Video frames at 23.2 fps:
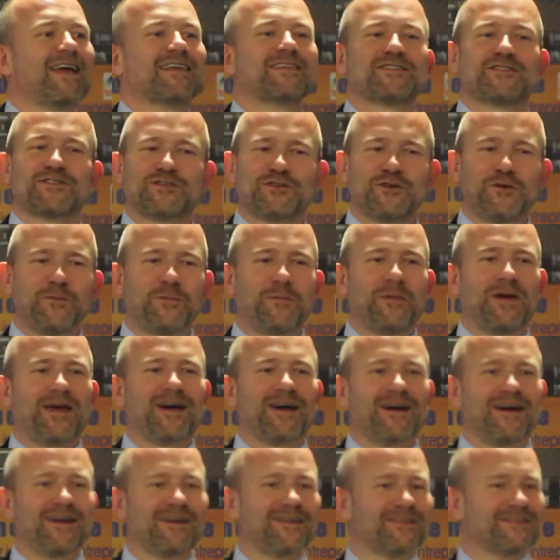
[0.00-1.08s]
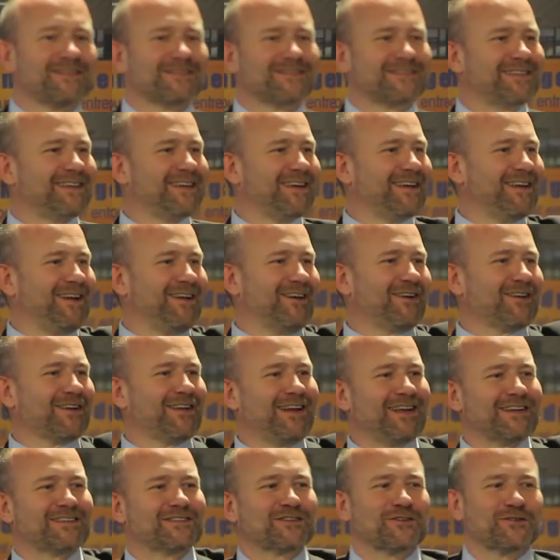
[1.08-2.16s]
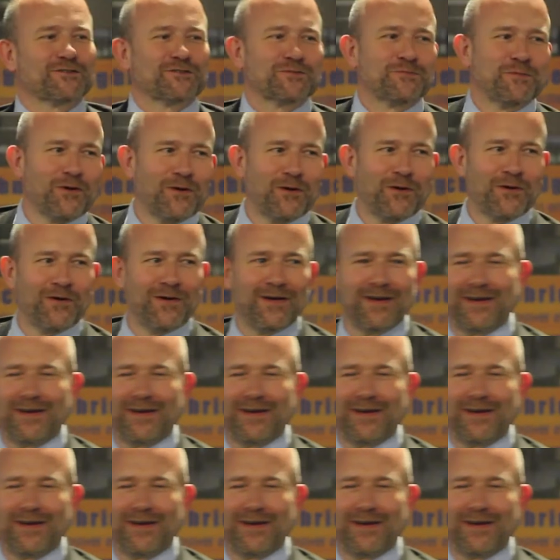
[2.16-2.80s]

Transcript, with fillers: Super, c'est la chance pour eux.